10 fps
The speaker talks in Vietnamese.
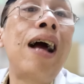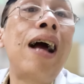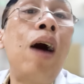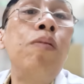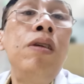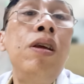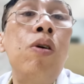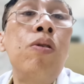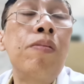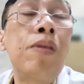ống gì
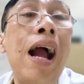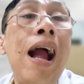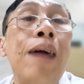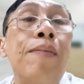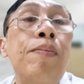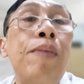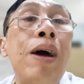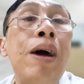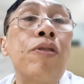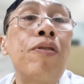vô cả ngàn mạch
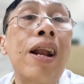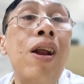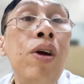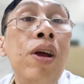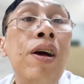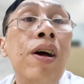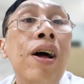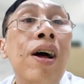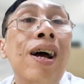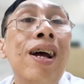máu sao đặt nổi
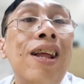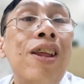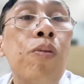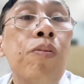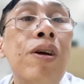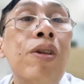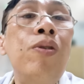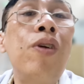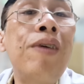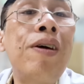thì người ta dùng cái thuốc
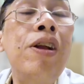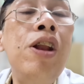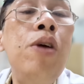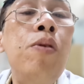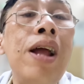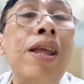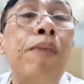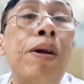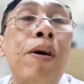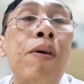loãng máu để đi qua những
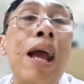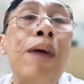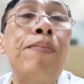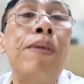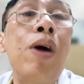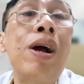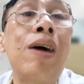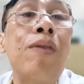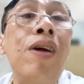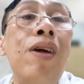mạch máu hẹp mà
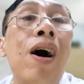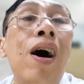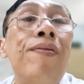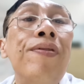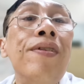quan trọng đó